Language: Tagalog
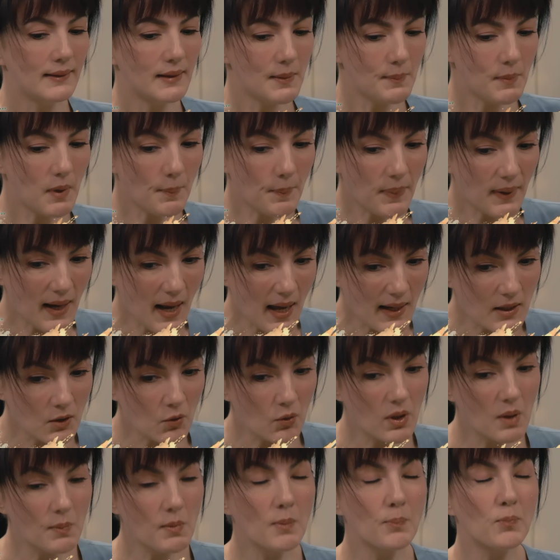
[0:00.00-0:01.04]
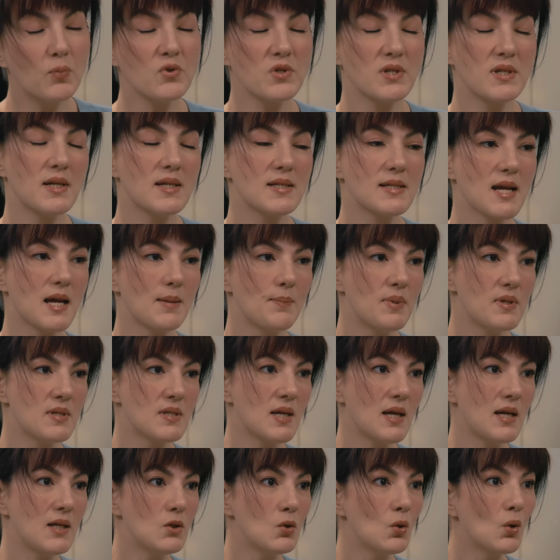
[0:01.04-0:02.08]
Di ba palagi ko naman po sinasabi
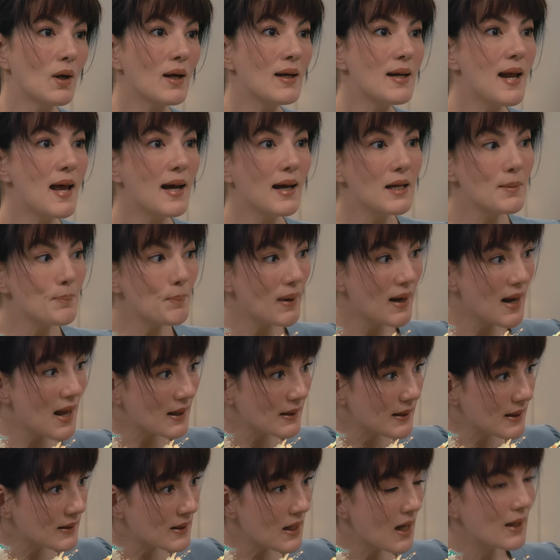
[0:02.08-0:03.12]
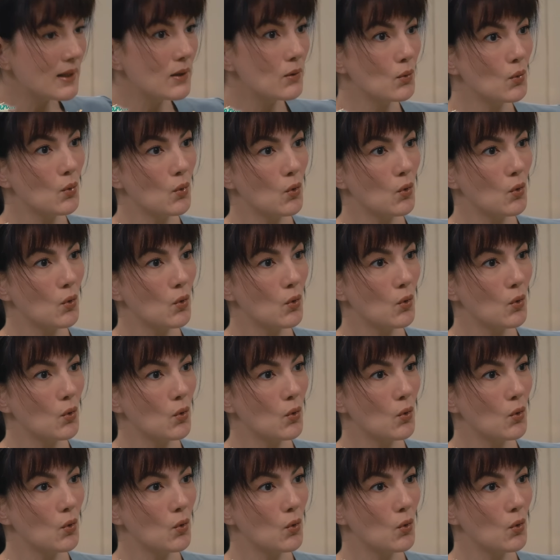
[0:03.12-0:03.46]
sa inyo, kailangan palagi tayong